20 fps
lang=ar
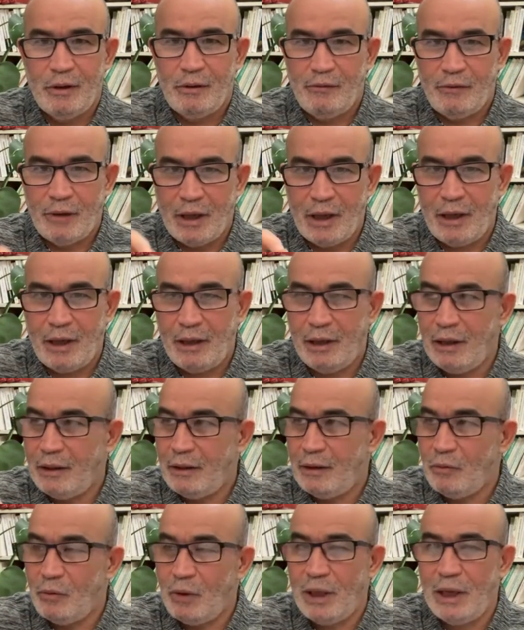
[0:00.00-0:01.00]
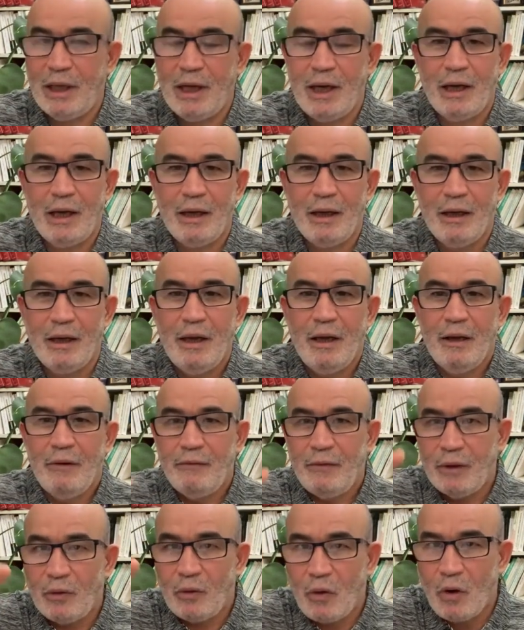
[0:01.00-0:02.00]
فهذه الدويلة
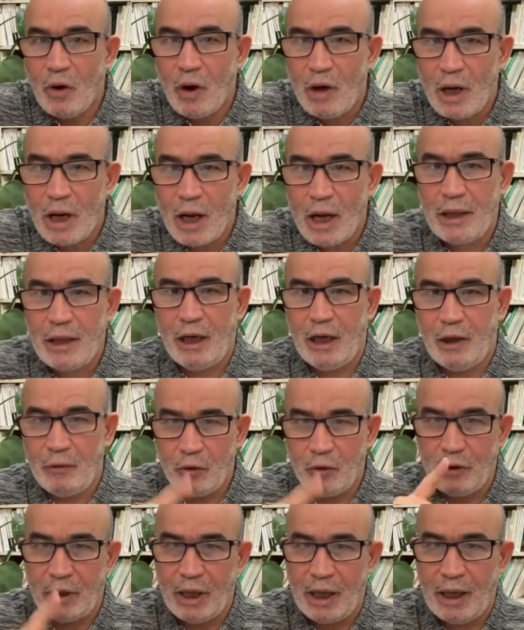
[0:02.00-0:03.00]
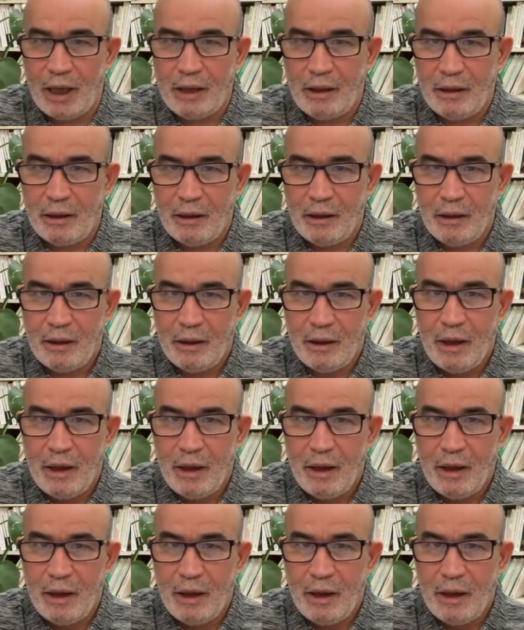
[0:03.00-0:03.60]
في كل هذه البلدان